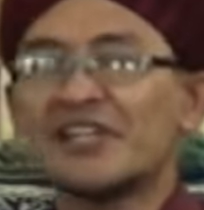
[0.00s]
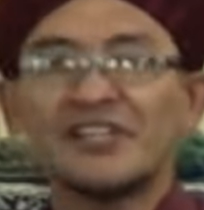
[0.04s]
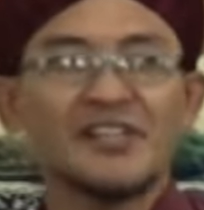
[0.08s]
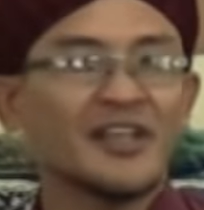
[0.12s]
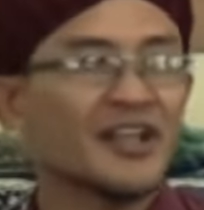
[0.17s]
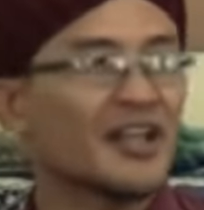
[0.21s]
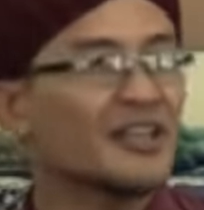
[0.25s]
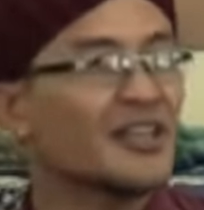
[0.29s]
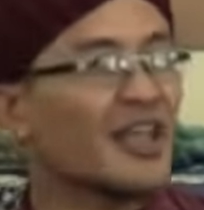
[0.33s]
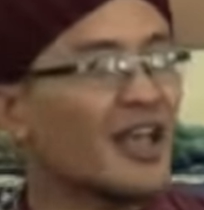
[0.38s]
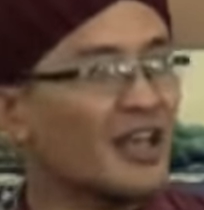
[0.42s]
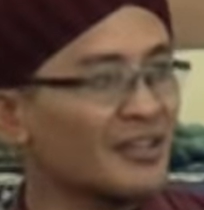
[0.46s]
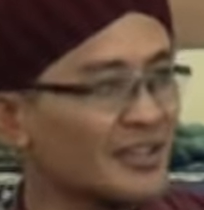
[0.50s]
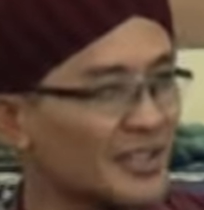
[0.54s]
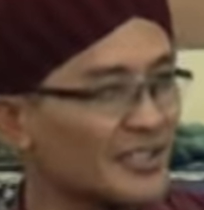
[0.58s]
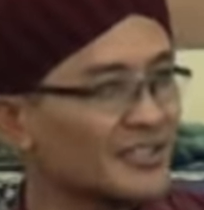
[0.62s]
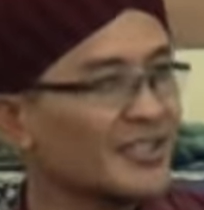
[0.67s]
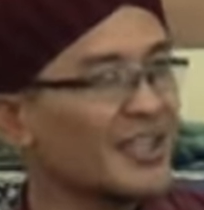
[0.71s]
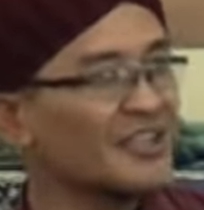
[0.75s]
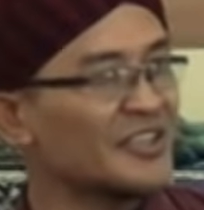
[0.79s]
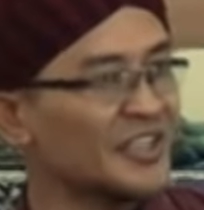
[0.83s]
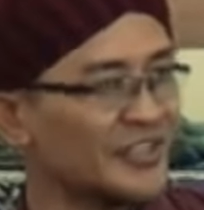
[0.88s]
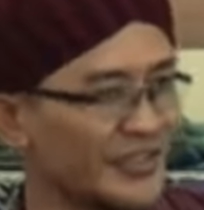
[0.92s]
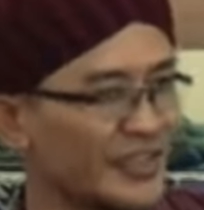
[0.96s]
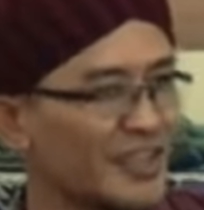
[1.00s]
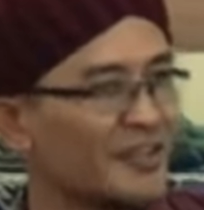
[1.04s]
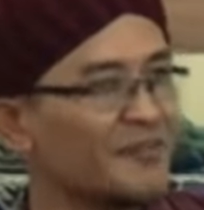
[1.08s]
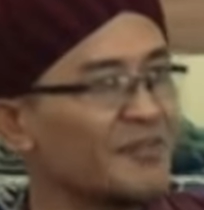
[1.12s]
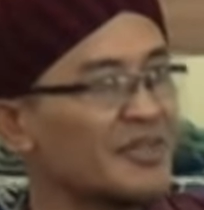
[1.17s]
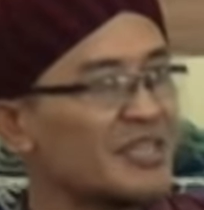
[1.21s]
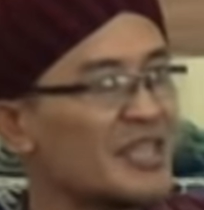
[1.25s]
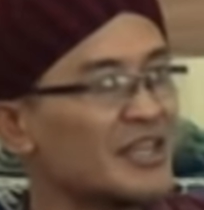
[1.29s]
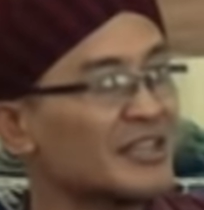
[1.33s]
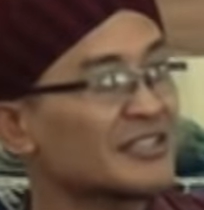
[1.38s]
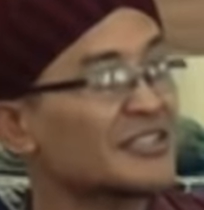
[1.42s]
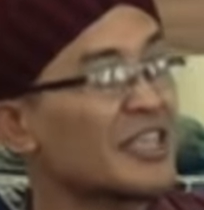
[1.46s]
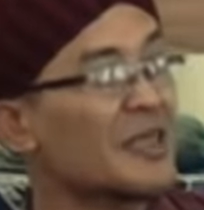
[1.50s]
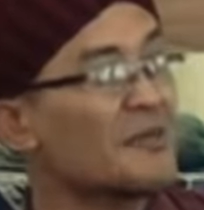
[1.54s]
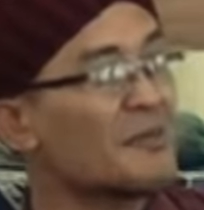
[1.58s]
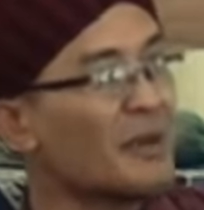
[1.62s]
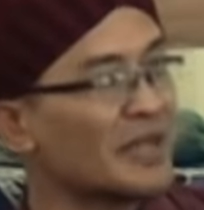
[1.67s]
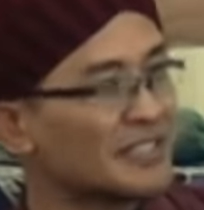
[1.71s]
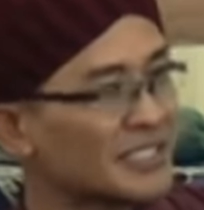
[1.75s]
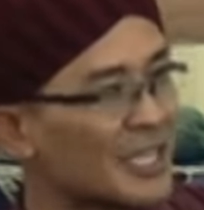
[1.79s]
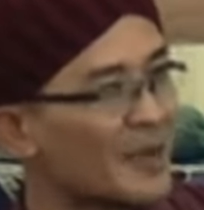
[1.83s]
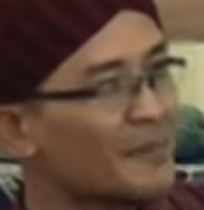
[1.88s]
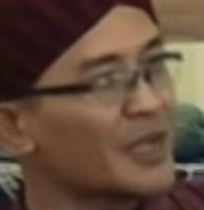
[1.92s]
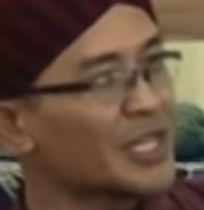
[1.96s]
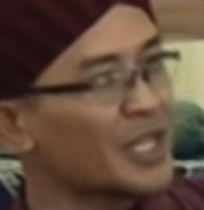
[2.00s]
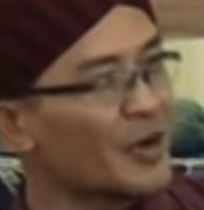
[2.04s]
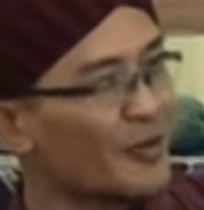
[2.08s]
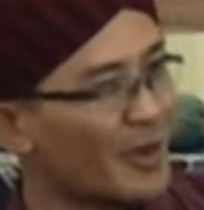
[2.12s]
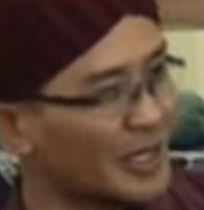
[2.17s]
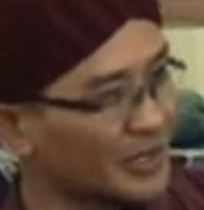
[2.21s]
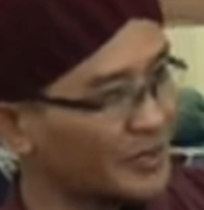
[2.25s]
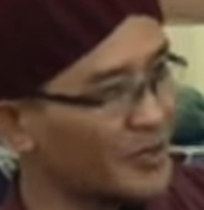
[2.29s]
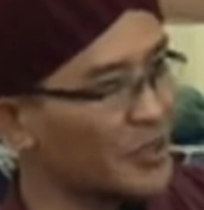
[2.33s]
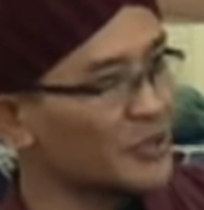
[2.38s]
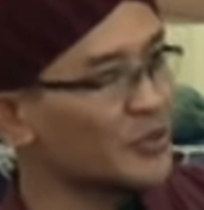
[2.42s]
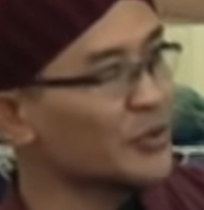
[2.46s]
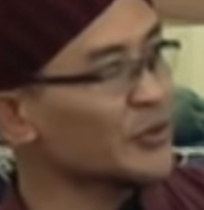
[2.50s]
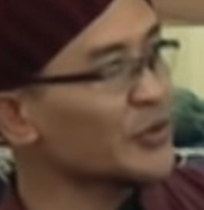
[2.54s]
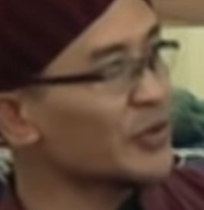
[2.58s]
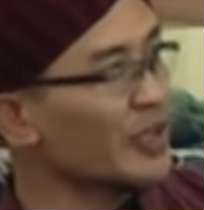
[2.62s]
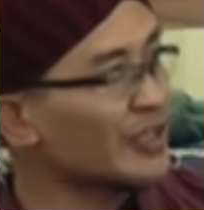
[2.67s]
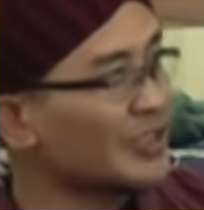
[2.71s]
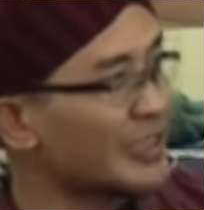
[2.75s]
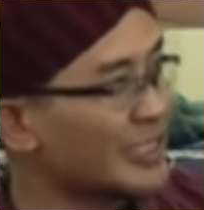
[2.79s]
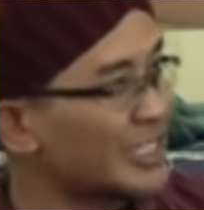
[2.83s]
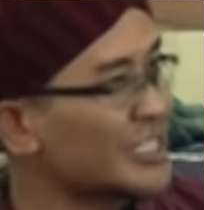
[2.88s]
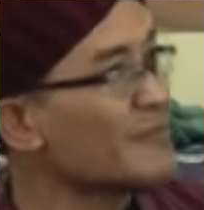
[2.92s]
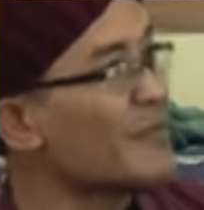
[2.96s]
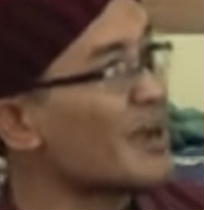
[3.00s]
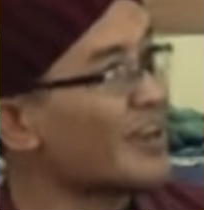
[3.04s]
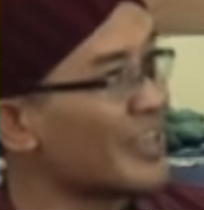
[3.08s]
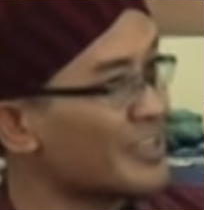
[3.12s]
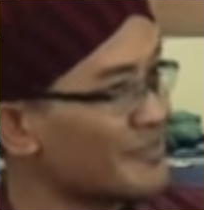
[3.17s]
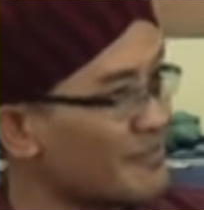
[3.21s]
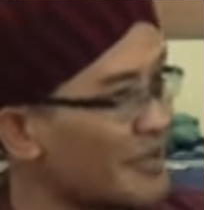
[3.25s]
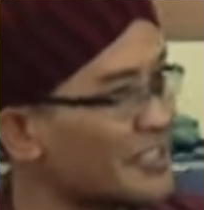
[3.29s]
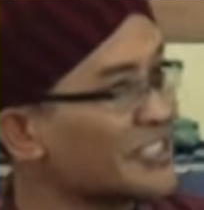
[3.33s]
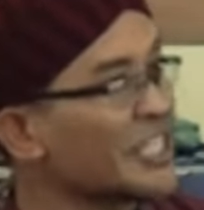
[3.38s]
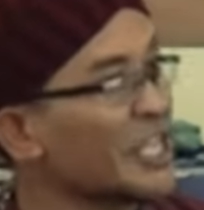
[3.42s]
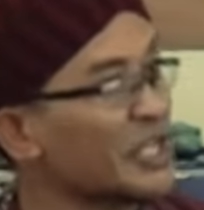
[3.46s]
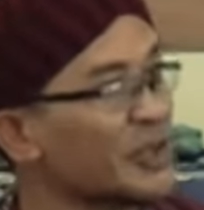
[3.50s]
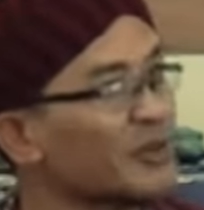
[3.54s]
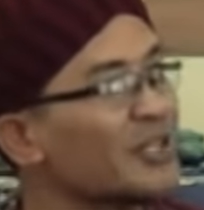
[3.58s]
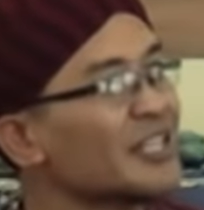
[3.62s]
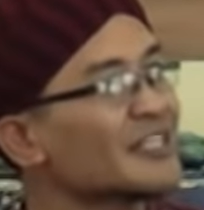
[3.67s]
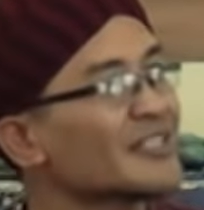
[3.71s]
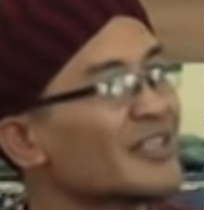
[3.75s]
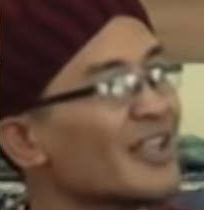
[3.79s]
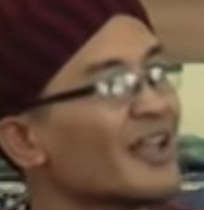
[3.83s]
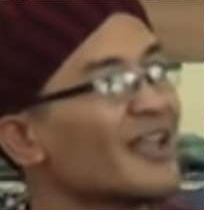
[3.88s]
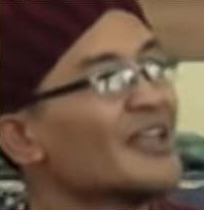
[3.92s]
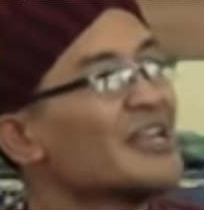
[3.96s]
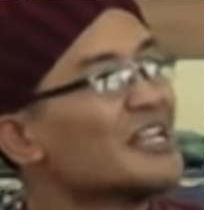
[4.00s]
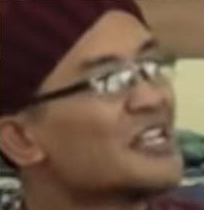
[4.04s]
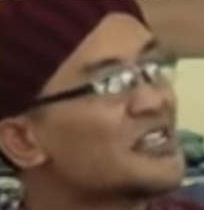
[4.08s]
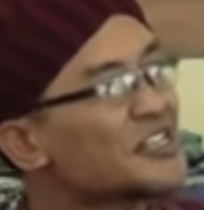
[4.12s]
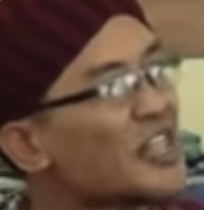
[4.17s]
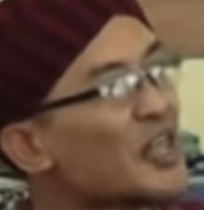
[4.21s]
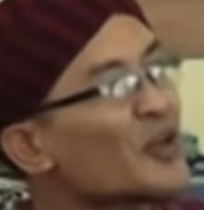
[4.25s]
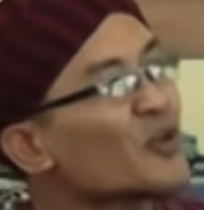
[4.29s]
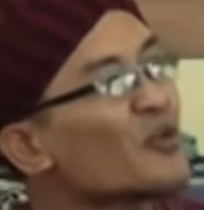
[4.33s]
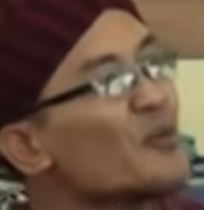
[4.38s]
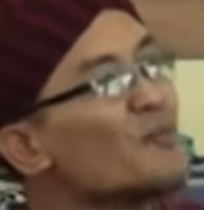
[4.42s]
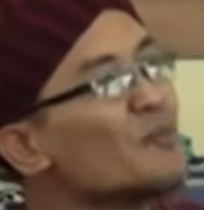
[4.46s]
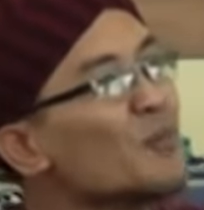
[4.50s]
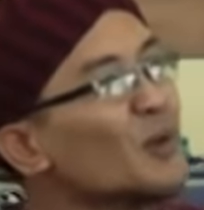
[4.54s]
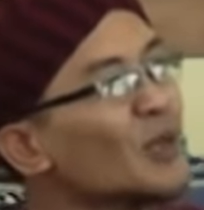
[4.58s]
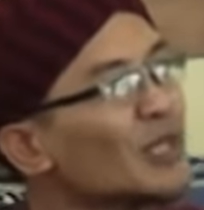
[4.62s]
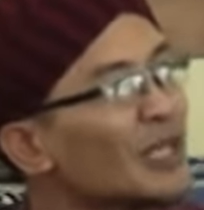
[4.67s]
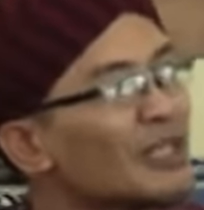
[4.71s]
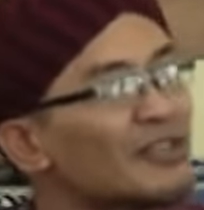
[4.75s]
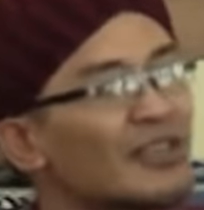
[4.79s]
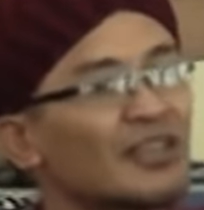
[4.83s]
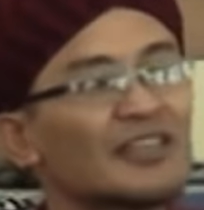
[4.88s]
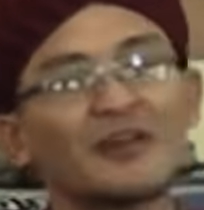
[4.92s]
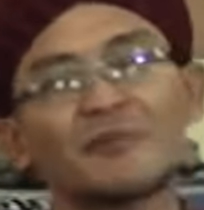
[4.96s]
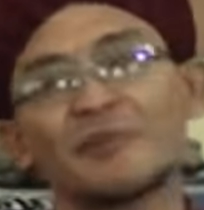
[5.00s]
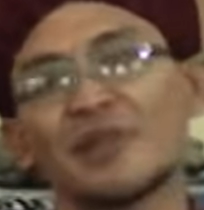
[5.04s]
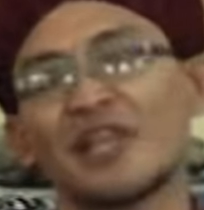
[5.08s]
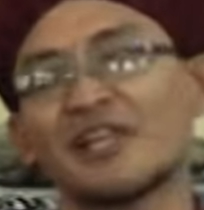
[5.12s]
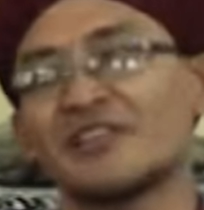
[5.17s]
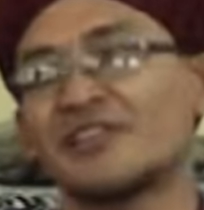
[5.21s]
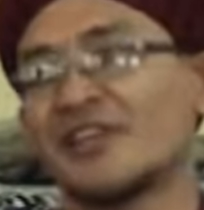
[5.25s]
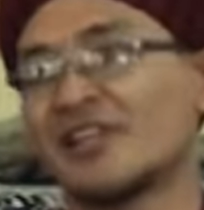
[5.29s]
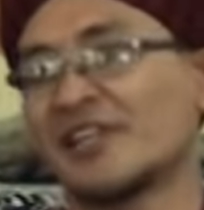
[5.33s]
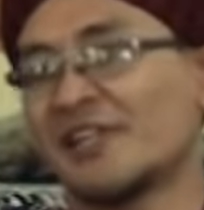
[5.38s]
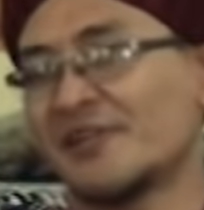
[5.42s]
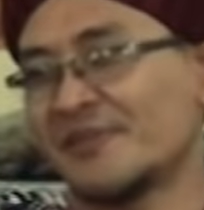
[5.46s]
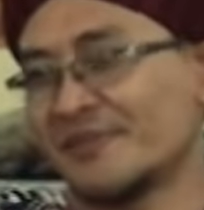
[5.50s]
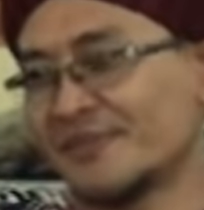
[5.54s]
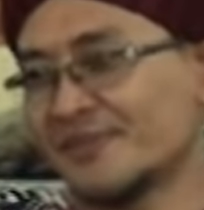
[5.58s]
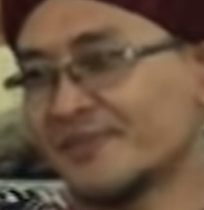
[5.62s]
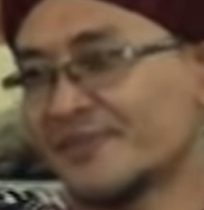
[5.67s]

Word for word: dengan hadis-hadis Nabi yang saya baca pada waktu itu sudah terjemahkan bahasa Indonesia. Saya kumpulkan dan tak pelajari.